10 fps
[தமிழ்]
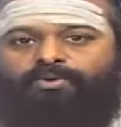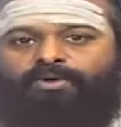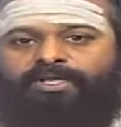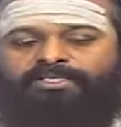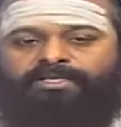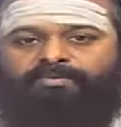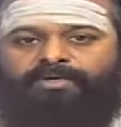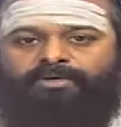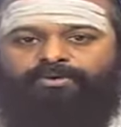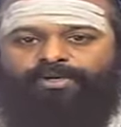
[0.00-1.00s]
உளைச்சல்
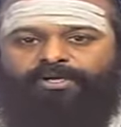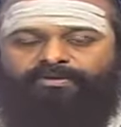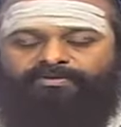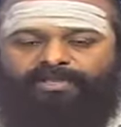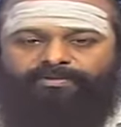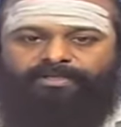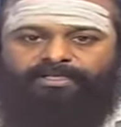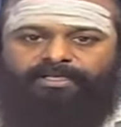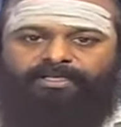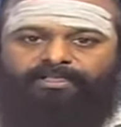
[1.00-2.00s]
படக்கூடிய ஒரு வாய்ப்பு
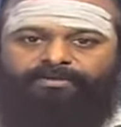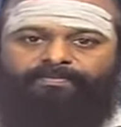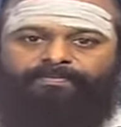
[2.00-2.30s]
இருக்கிறது